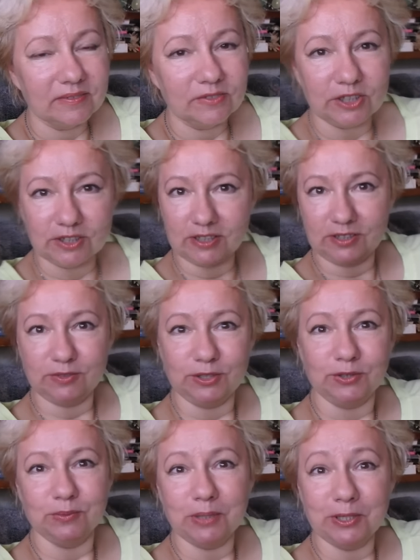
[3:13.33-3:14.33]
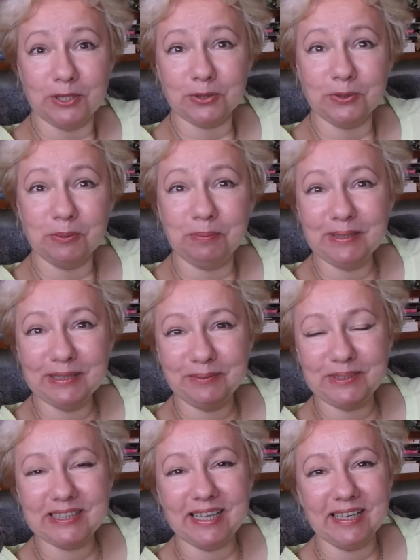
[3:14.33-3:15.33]
вот, кстати, вот эту маечку купила
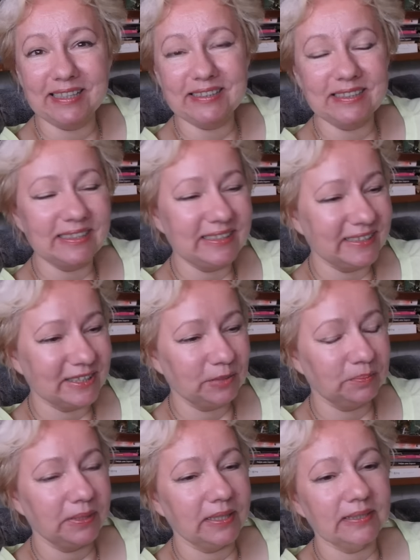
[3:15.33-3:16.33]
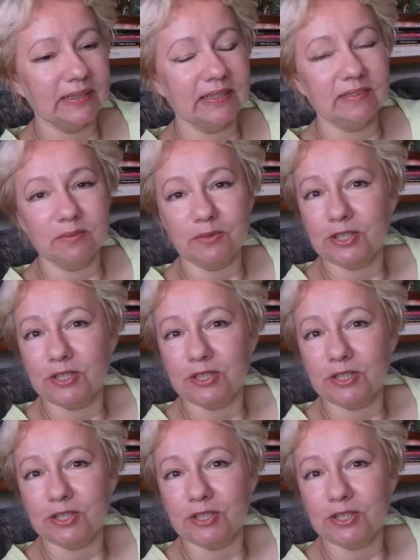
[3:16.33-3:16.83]
специально одела сейчас, чтобы показать вам.